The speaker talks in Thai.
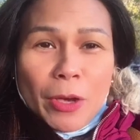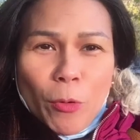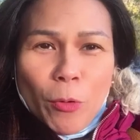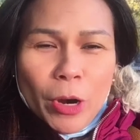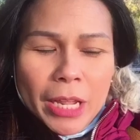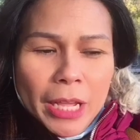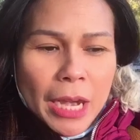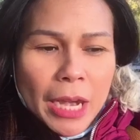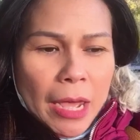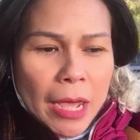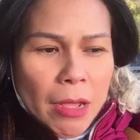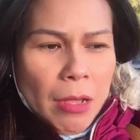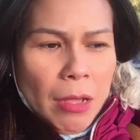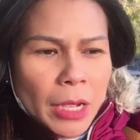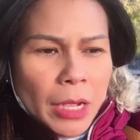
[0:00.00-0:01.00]
คนนี้นะ
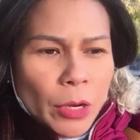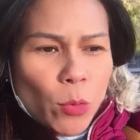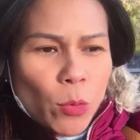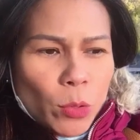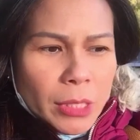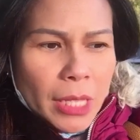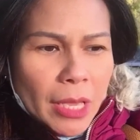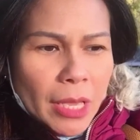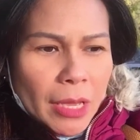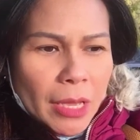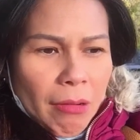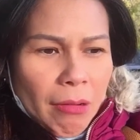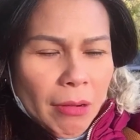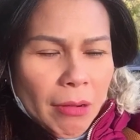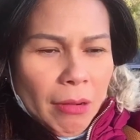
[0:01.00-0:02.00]
ดูสิ
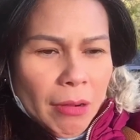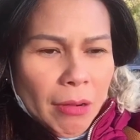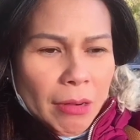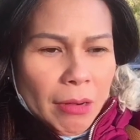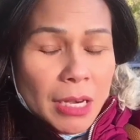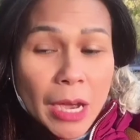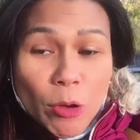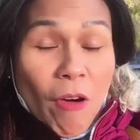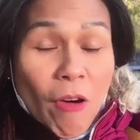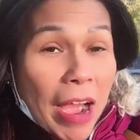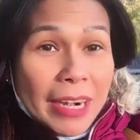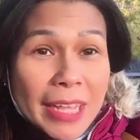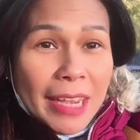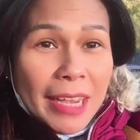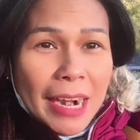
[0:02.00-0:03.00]
เออคือเขาหวัง
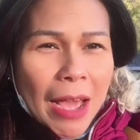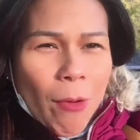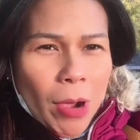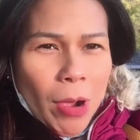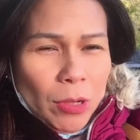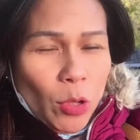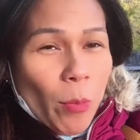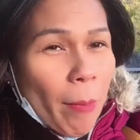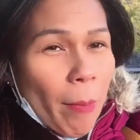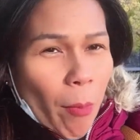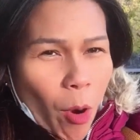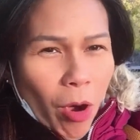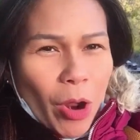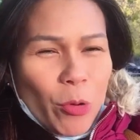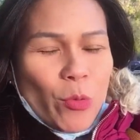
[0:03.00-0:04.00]
ดีกับเราอะ่ะเขาต้องมาบอ
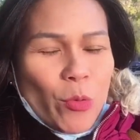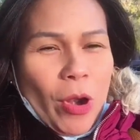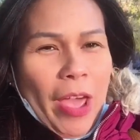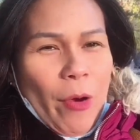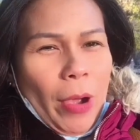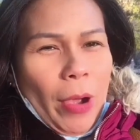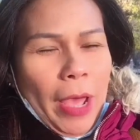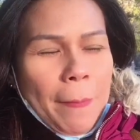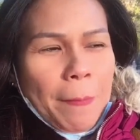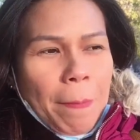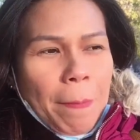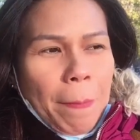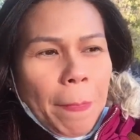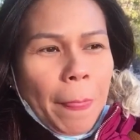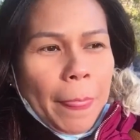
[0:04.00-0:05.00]
กเราอยู่แล้วไง
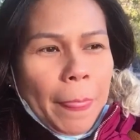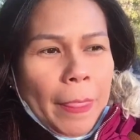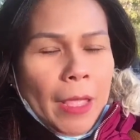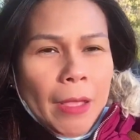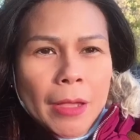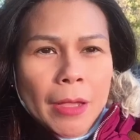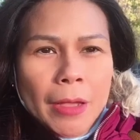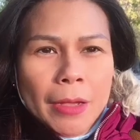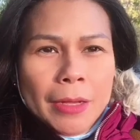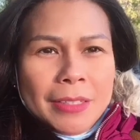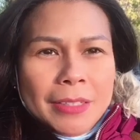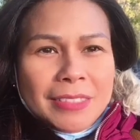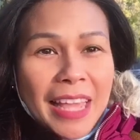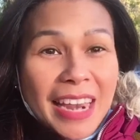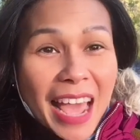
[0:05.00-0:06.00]

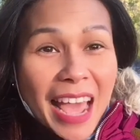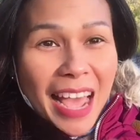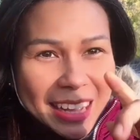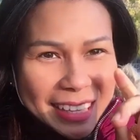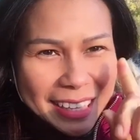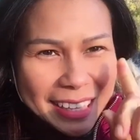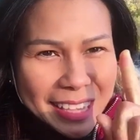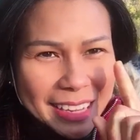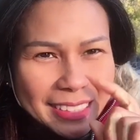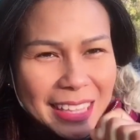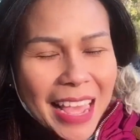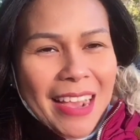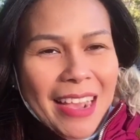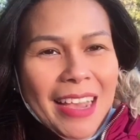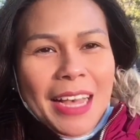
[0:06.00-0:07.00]
แต่นาคิด
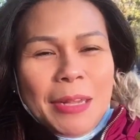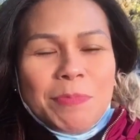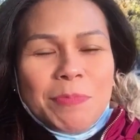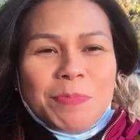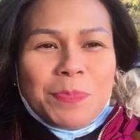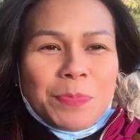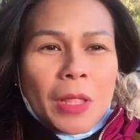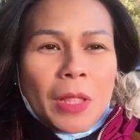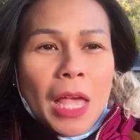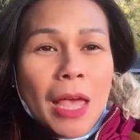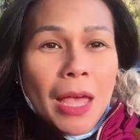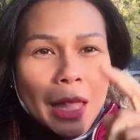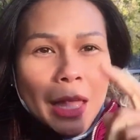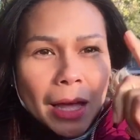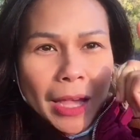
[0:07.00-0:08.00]
ต่างค่ะ
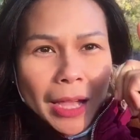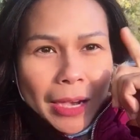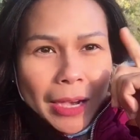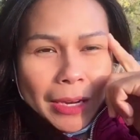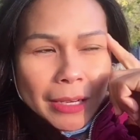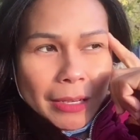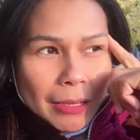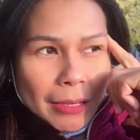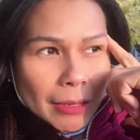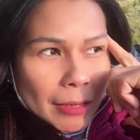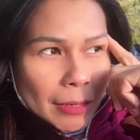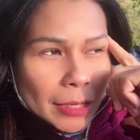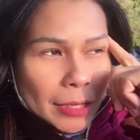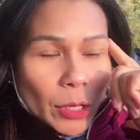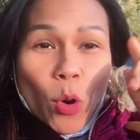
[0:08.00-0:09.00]
คือ
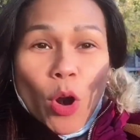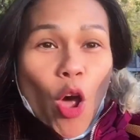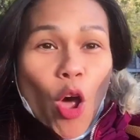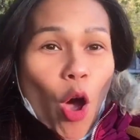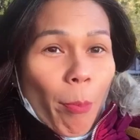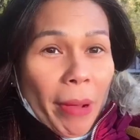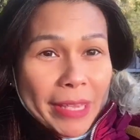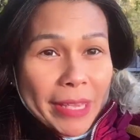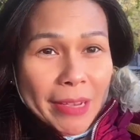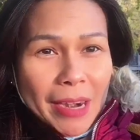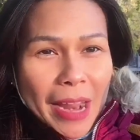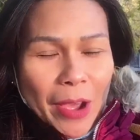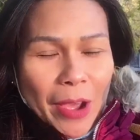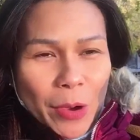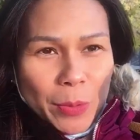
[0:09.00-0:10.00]
โดนหลอกมาเยอะ
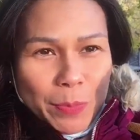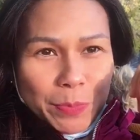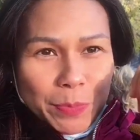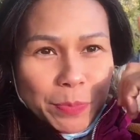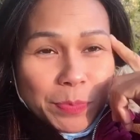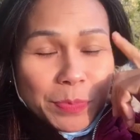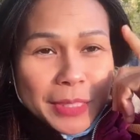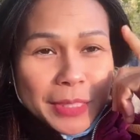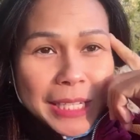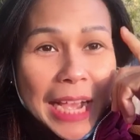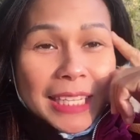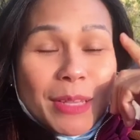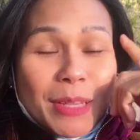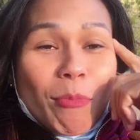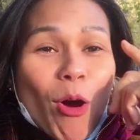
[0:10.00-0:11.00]
แล้ว ใช้
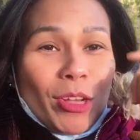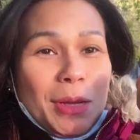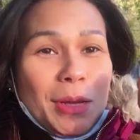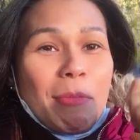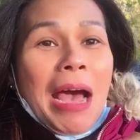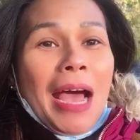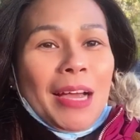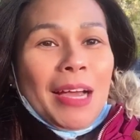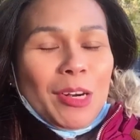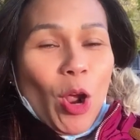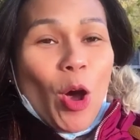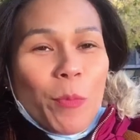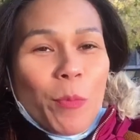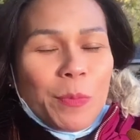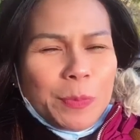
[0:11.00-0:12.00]
สมองซะบ้าง
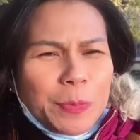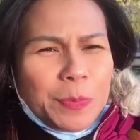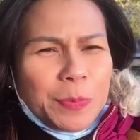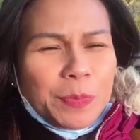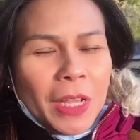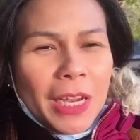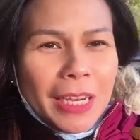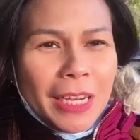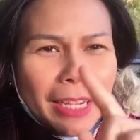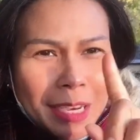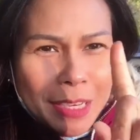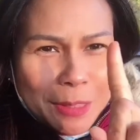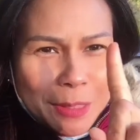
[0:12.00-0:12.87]
เนาะ หนึ่ง